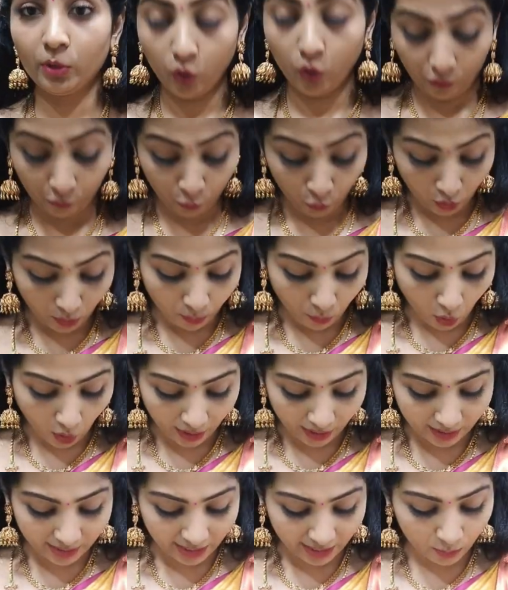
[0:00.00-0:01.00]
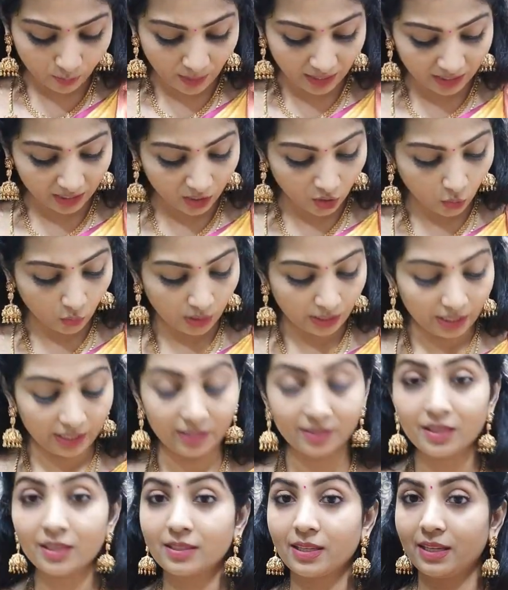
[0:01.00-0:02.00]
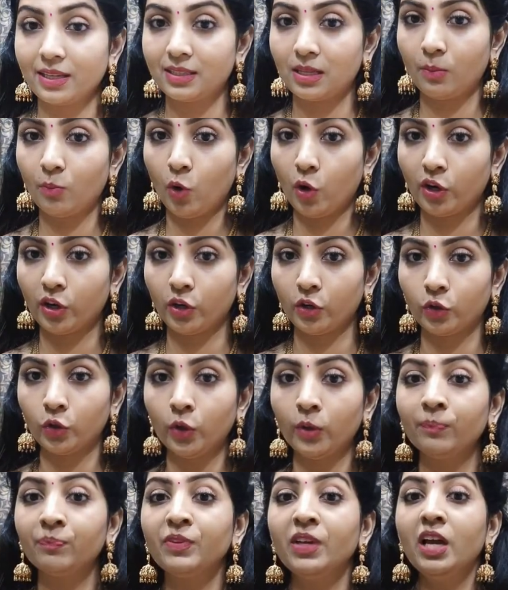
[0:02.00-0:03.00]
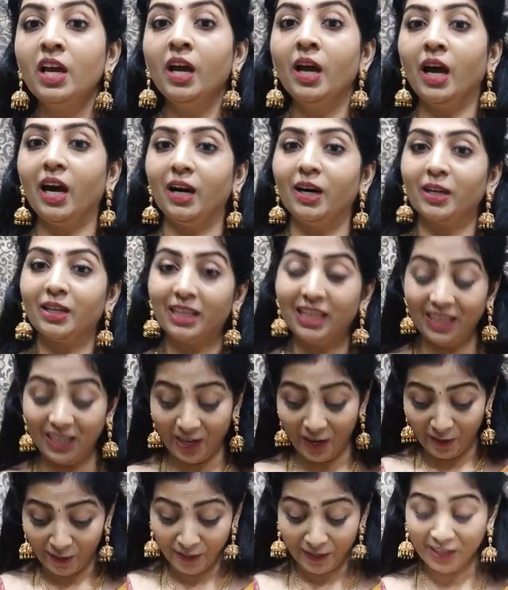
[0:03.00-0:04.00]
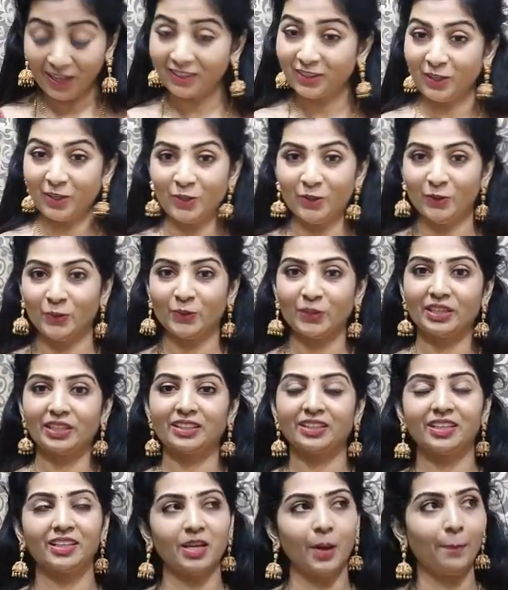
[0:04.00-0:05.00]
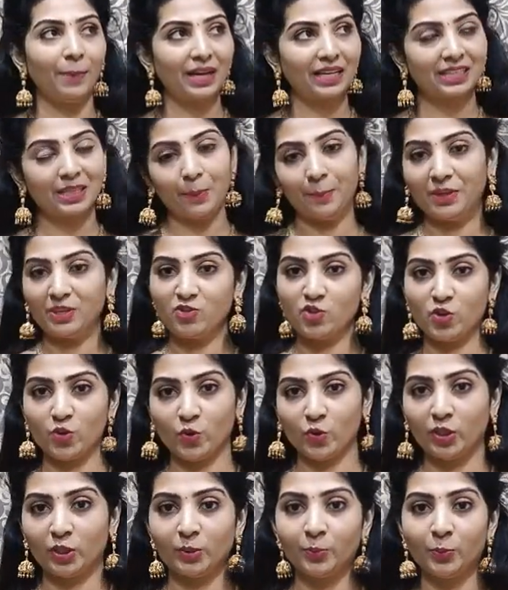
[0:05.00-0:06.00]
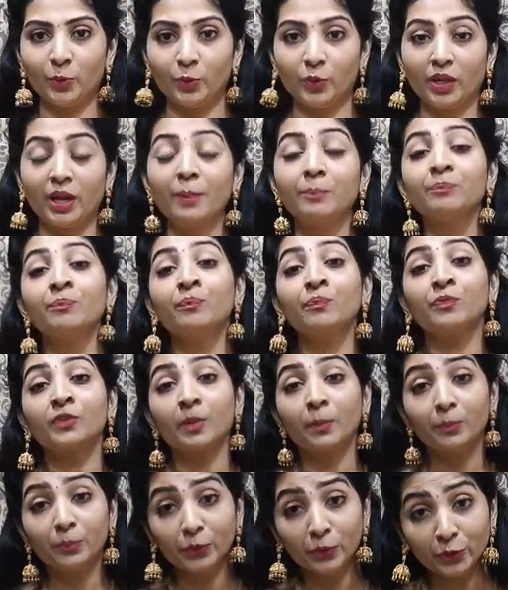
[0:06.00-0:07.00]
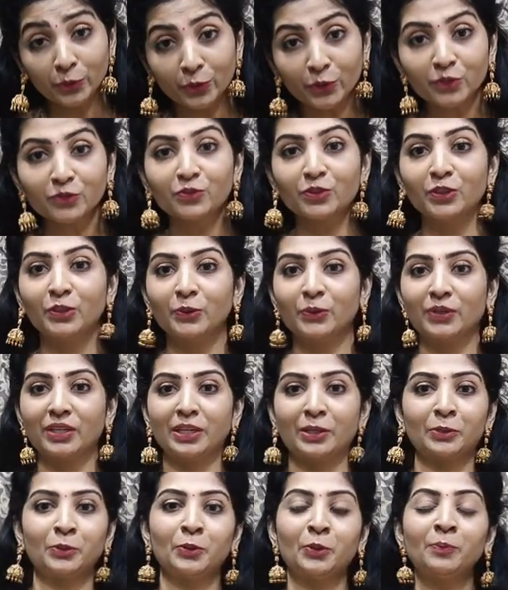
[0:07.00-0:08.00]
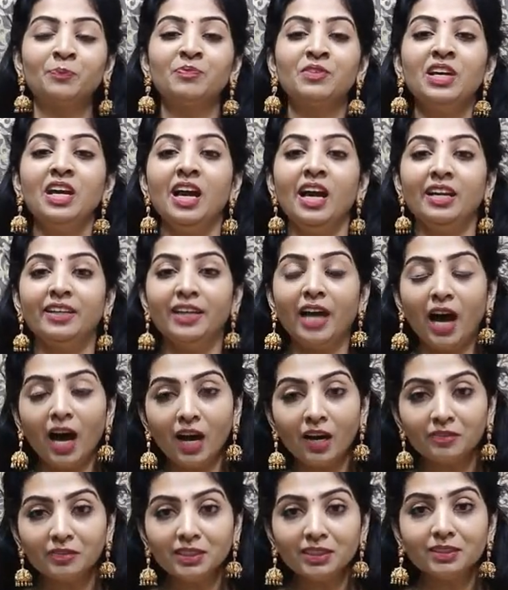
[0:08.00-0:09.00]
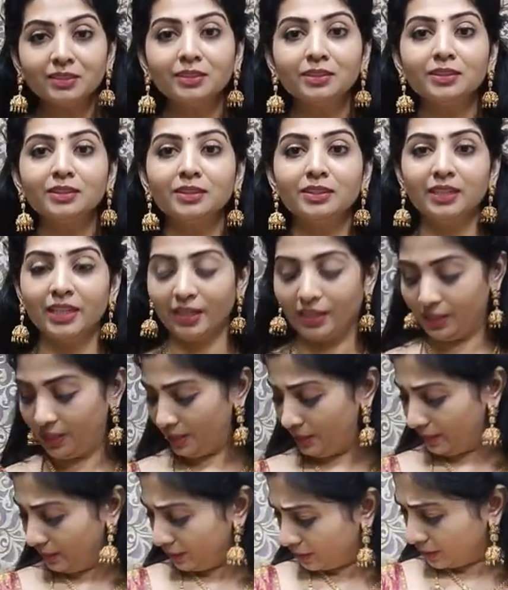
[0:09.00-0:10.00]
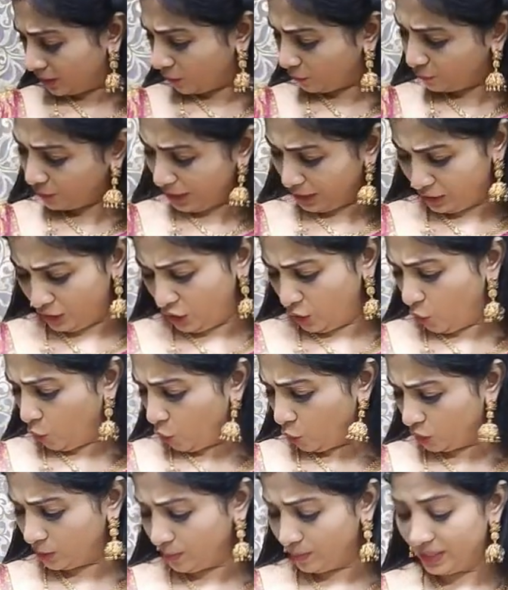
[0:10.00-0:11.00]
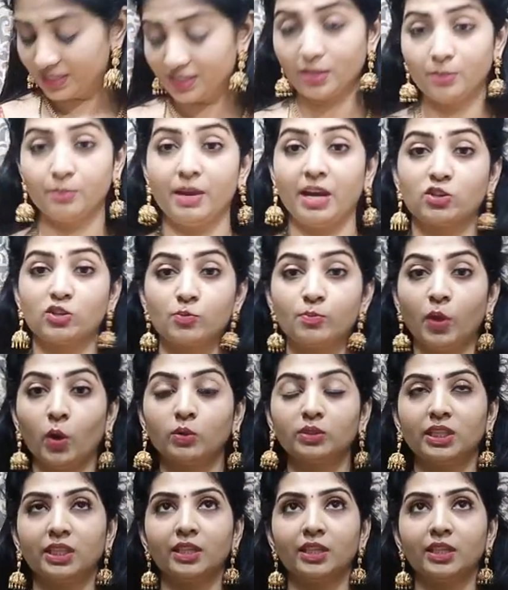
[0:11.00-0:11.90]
பட் ஃபுல் பார்டர் சைஸ் பார்த்தீங்கன்னா உங்களுக்கு இந்த சைஸில் பார்டர் இருக்கும் கீழே அழகாக தெரியும் உங்களுக்கு நான் பக்கத்தில் பிக்சர் உங்களுக்கு போடுறேன் பியூட்டிஃபுல் லுக்கில் இருக்கும் நான் வந்து என்கிட்ட இருக்கிற வெரி ஓல்டு மிக்ஸ் அண்ட் மேட்ச் பிளவுஸ்